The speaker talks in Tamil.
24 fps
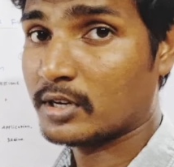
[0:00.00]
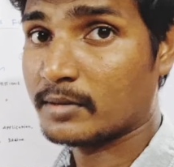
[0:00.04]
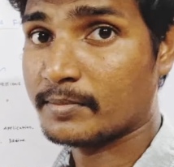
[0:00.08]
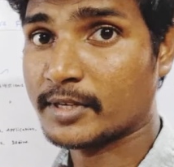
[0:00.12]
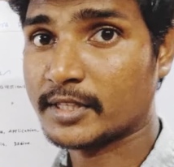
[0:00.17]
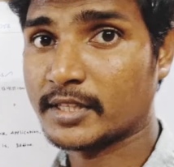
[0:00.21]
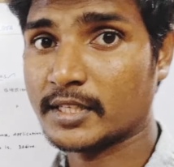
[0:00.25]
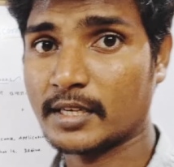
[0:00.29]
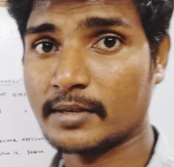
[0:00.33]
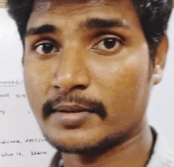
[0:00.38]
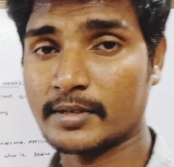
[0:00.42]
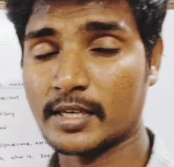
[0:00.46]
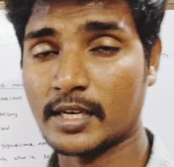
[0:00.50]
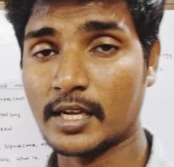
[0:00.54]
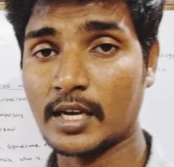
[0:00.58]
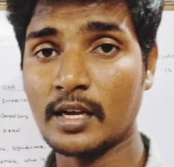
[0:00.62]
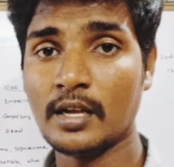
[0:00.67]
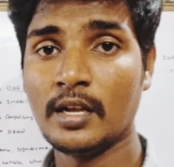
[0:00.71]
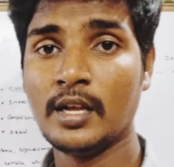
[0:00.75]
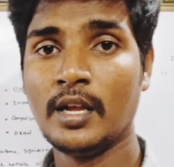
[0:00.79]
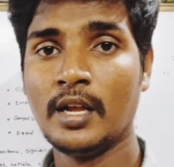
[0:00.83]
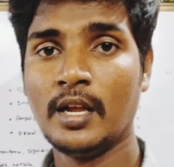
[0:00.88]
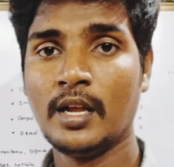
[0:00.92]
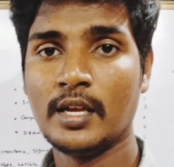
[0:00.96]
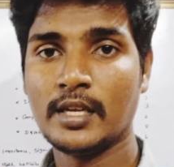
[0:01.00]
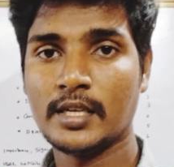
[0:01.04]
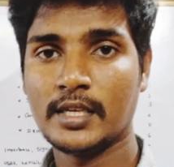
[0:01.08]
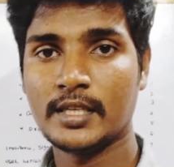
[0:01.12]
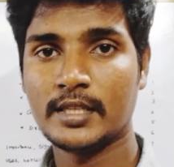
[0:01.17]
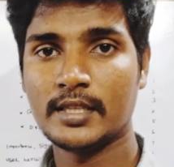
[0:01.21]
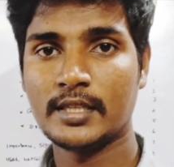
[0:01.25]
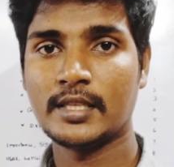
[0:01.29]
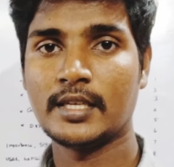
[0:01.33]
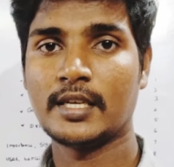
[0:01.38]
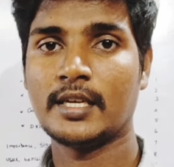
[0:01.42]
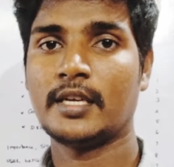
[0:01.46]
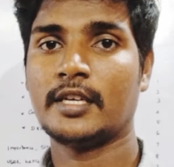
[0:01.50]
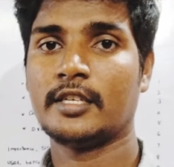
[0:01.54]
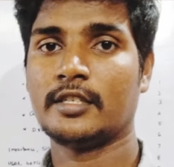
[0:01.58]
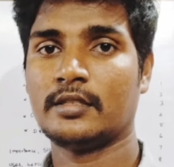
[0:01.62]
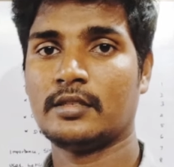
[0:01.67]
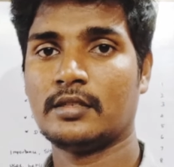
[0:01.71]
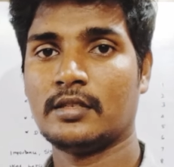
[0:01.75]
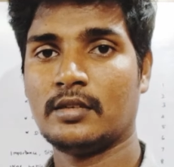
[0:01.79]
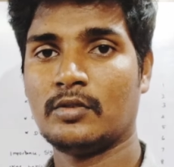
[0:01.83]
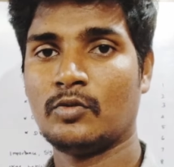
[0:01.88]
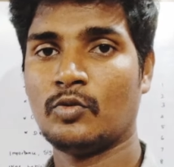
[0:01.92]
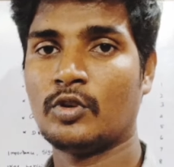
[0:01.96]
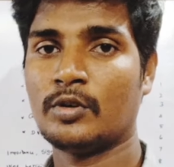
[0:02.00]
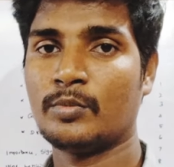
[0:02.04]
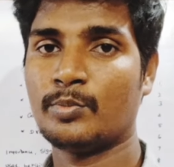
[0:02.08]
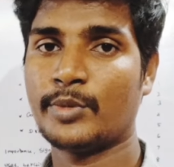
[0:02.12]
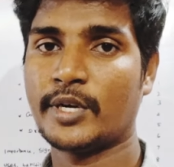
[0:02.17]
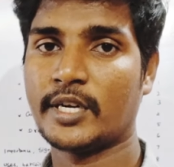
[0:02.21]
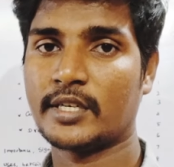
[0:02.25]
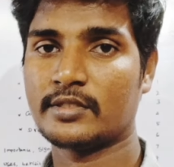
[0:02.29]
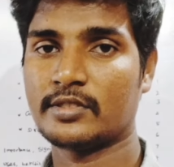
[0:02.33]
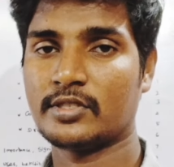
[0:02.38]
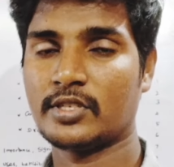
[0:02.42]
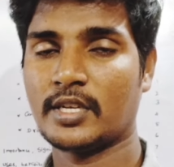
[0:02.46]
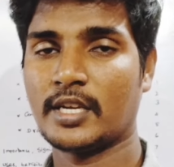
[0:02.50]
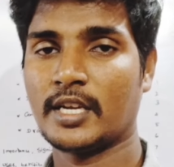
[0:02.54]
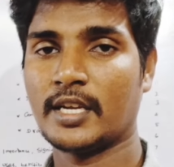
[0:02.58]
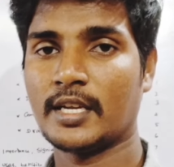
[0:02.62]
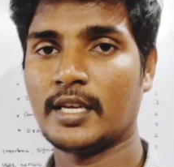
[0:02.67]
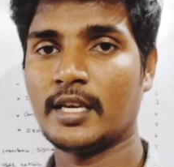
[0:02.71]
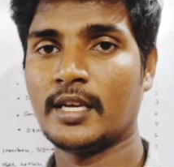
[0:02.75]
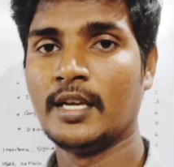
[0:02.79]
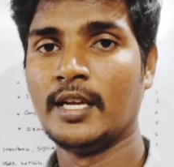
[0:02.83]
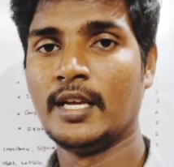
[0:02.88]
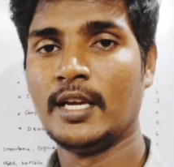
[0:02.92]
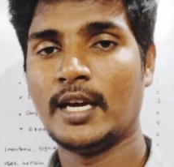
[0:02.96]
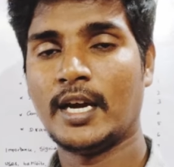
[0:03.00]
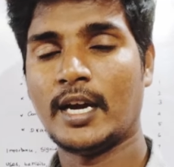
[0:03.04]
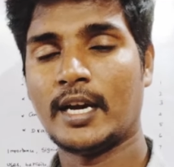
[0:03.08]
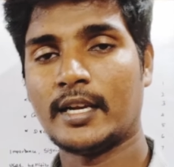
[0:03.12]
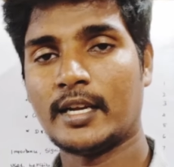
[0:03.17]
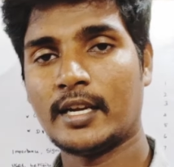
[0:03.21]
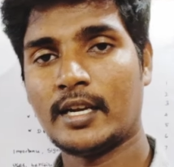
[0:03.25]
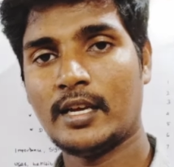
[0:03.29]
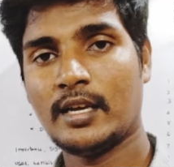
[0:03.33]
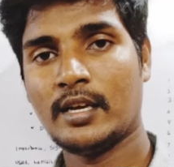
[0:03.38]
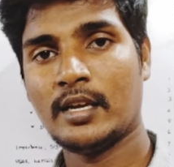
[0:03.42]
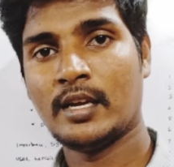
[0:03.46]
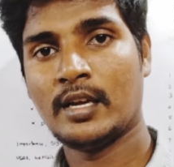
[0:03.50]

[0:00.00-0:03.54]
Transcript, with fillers: சொல்லி பார்த்தீங்க அப்படின்னா இந்த ஒன் மார்க்ஸ் சரிங்களா அதனால